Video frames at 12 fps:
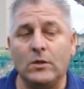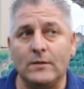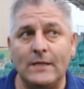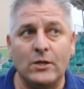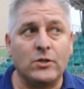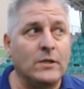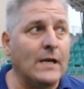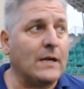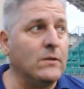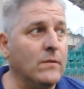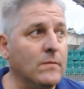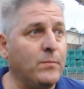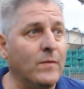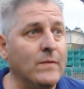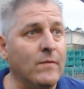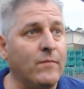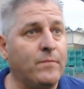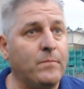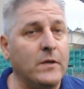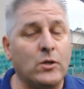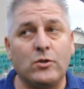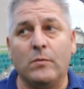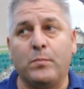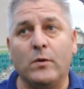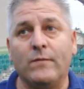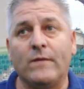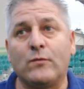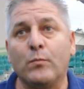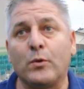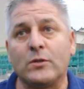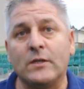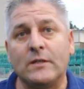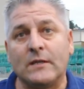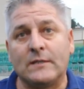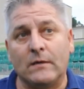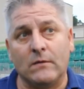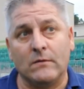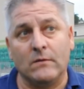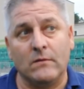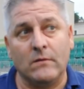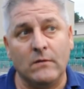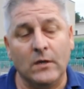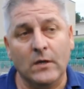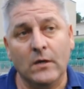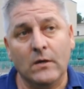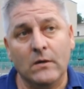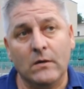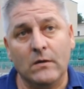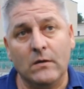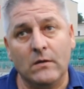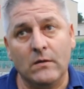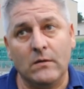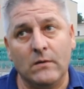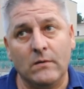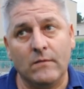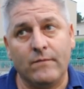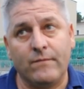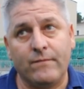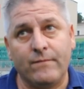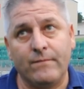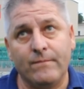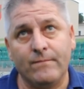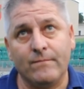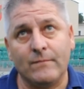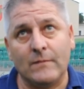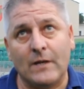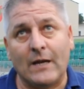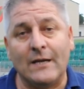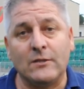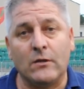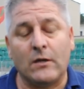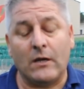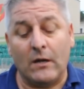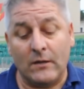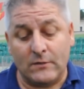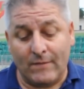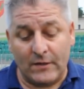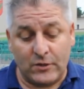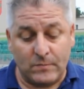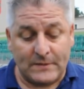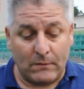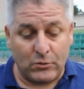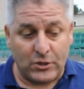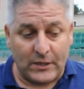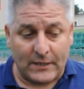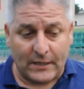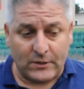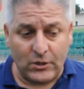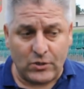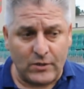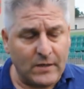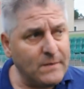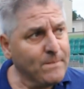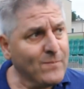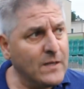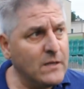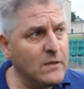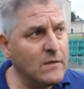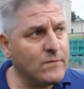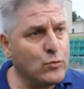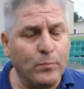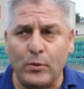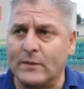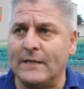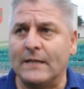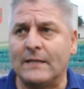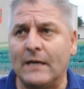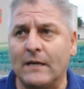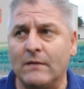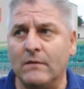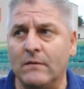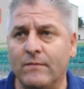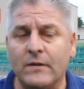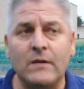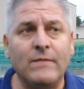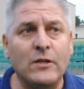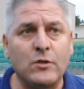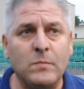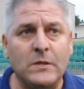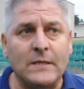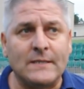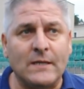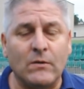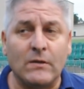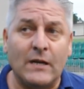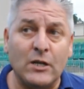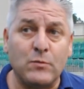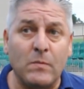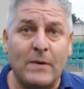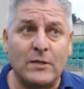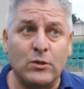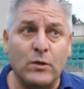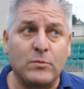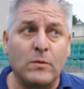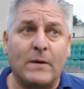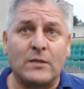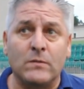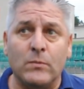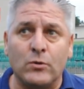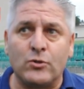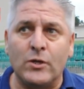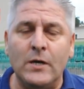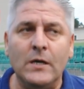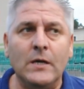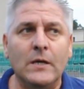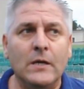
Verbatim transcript: To znaczy tak, no, powiem w pierwszej połowie w 100% za, y, y, realizowaliśmy założenia taktyczne. W 100% y, wygrywaliśmy 1-0, graliśmy bardzo dobrze, bardzo mądrze.